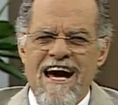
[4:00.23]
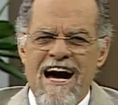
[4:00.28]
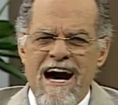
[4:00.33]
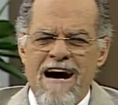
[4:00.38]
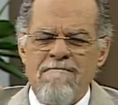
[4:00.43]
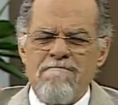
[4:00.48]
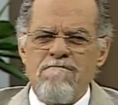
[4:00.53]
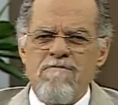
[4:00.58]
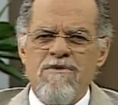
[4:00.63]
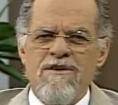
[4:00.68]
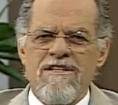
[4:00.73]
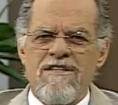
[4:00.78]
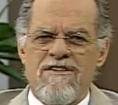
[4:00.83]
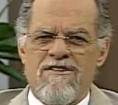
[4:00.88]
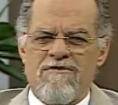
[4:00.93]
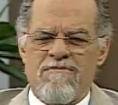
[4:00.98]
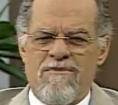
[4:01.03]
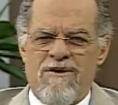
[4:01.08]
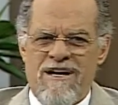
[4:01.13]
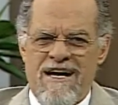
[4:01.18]
há
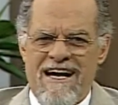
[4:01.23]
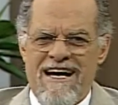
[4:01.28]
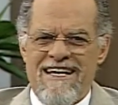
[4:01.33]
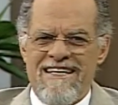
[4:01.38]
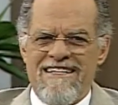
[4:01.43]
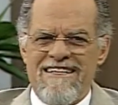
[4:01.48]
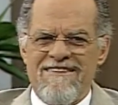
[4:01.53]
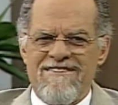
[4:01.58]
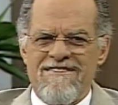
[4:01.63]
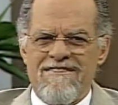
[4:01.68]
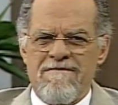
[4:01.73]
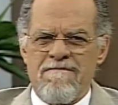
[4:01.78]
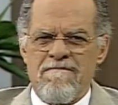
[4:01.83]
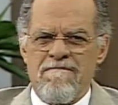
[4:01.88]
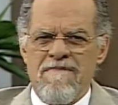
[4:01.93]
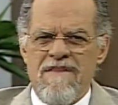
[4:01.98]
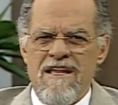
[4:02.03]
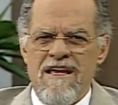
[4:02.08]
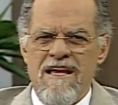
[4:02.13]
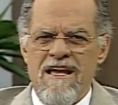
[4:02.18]
muitas moradas.
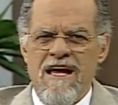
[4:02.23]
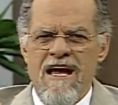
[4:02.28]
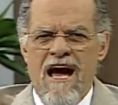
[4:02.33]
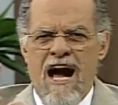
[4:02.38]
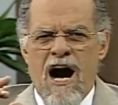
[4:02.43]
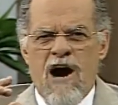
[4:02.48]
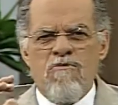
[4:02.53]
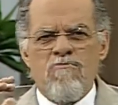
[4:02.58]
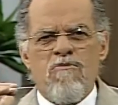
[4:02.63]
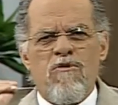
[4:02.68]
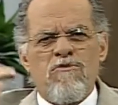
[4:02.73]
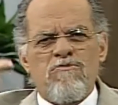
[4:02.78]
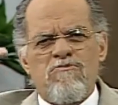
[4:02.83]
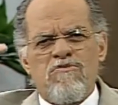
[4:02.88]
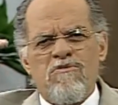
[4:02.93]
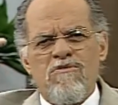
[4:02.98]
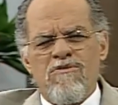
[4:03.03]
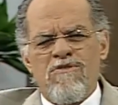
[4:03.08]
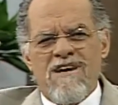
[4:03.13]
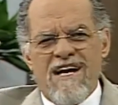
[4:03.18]
Há um
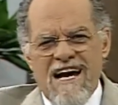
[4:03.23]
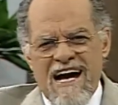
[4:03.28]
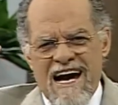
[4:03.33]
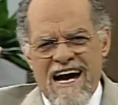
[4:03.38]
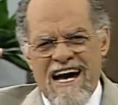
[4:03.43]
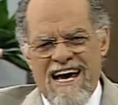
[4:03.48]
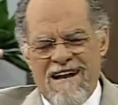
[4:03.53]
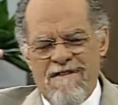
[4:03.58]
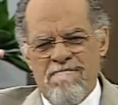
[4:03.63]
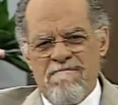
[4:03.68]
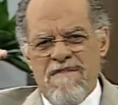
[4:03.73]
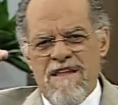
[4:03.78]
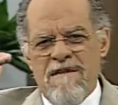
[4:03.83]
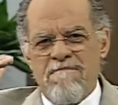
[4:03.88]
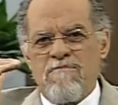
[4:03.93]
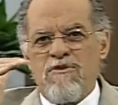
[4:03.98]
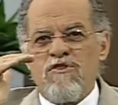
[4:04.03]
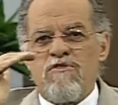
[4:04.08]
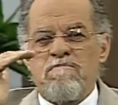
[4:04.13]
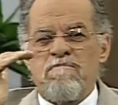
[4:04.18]
outro lugar
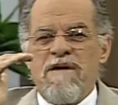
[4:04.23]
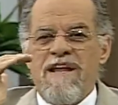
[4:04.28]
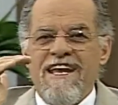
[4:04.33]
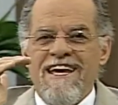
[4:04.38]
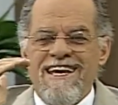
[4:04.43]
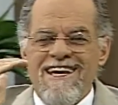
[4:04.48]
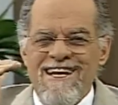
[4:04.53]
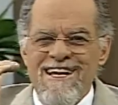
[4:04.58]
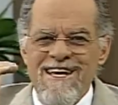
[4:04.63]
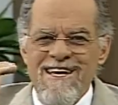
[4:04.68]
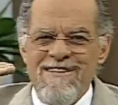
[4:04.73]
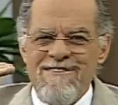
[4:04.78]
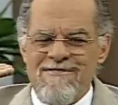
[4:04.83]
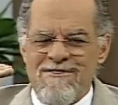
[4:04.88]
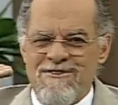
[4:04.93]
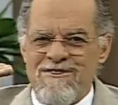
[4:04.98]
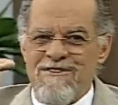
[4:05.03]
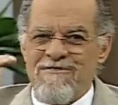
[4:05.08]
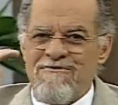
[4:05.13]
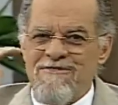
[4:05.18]
para os
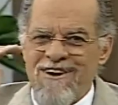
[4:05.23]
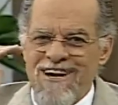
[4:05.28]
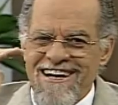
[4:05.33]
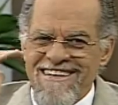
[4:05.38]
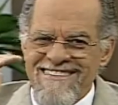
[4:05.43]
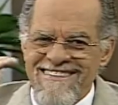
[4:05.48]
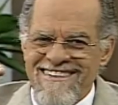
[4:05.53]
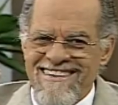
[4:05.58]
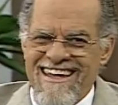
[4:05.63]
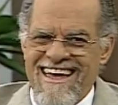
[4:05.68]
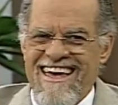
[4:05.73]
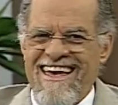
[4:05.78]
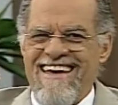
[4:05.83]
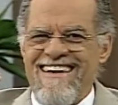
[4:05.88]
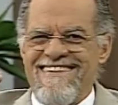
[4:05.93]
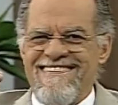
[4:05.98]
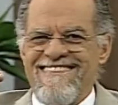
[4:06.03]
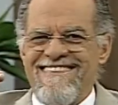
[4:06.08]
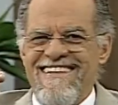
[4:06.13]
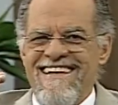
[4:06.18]
peregrinos e
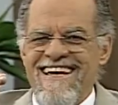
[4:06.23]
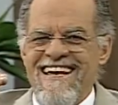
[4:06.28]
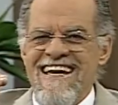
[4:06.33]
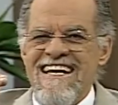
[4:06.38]
forasteiros,